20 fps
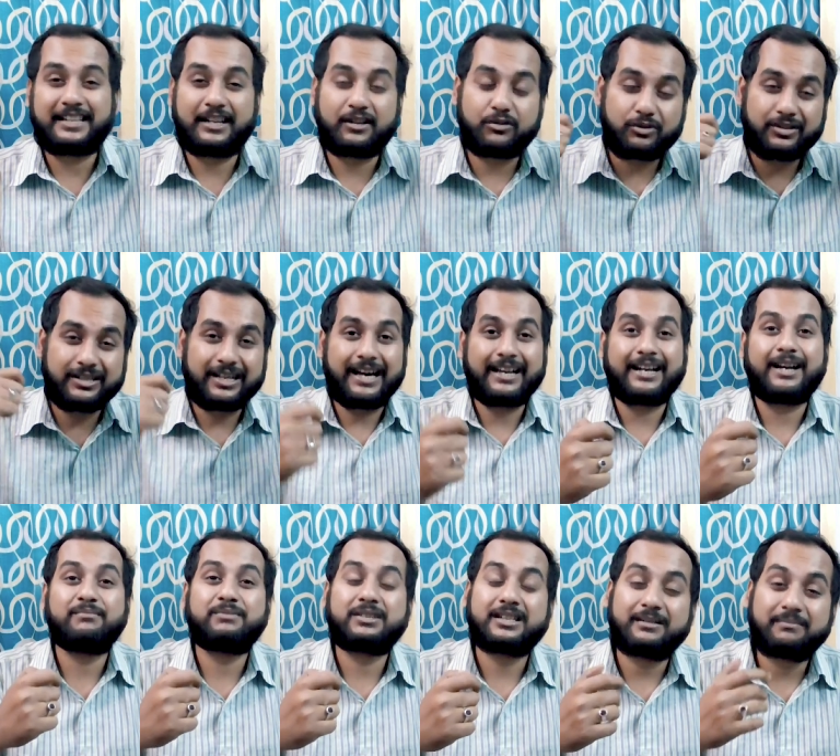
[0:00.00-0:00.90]
जाए और उसे
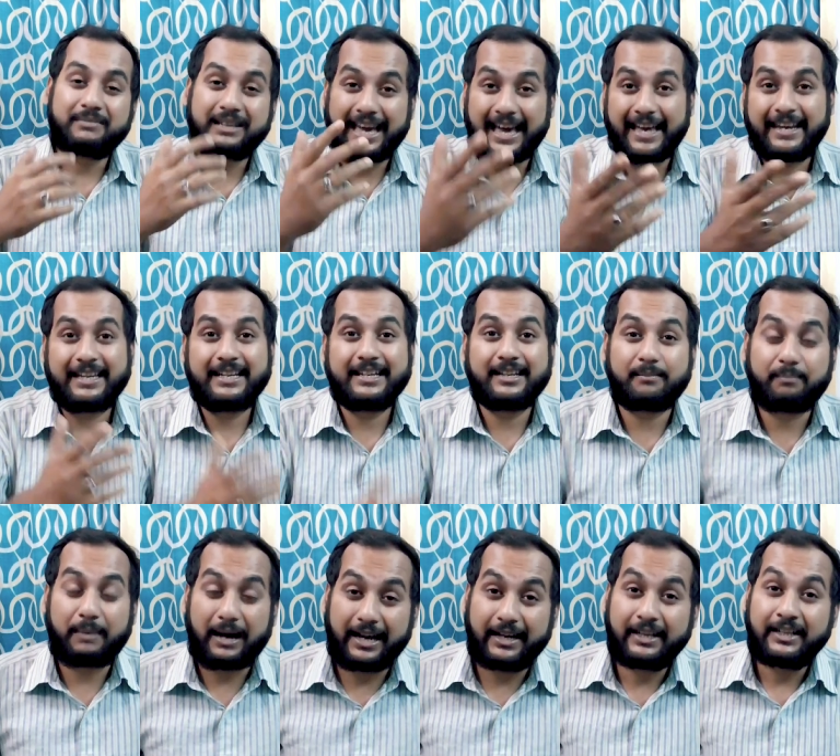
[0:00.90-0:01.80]
आराम से हम कैरी कर
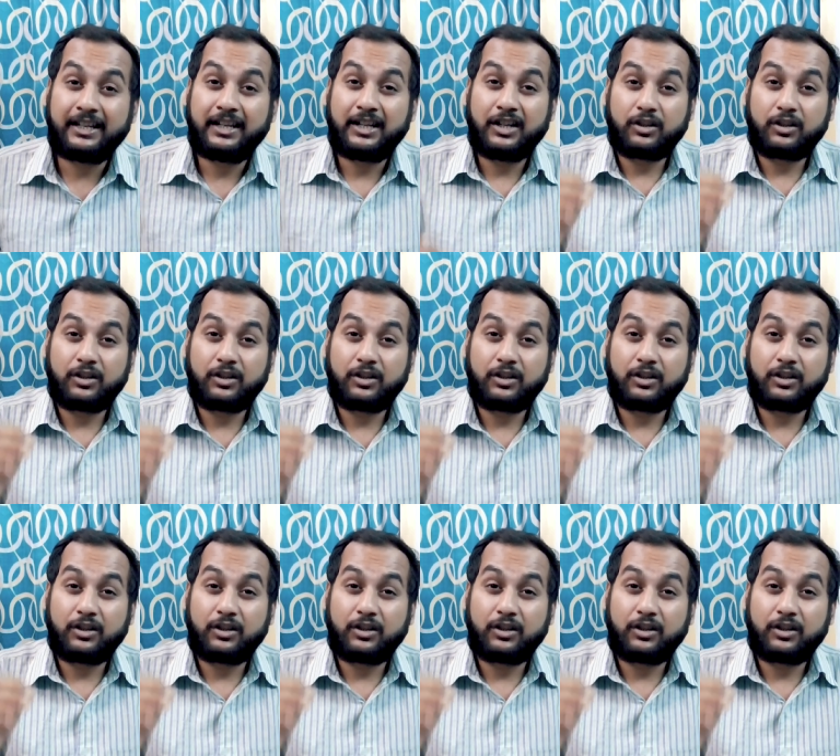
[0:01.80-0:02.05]
पाए